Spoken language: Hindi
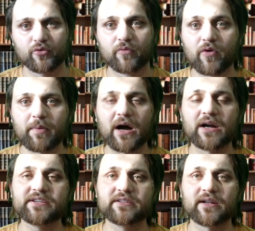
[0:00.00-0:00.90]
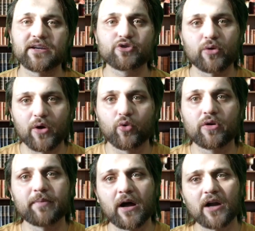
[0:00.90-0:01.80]
तो वो पहाड़ जितना लक्ष्य थोड़ा
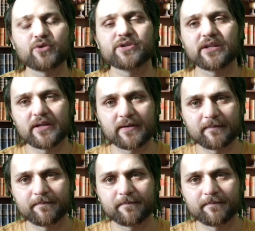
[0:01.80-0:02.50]
और पहाड़ हो जाता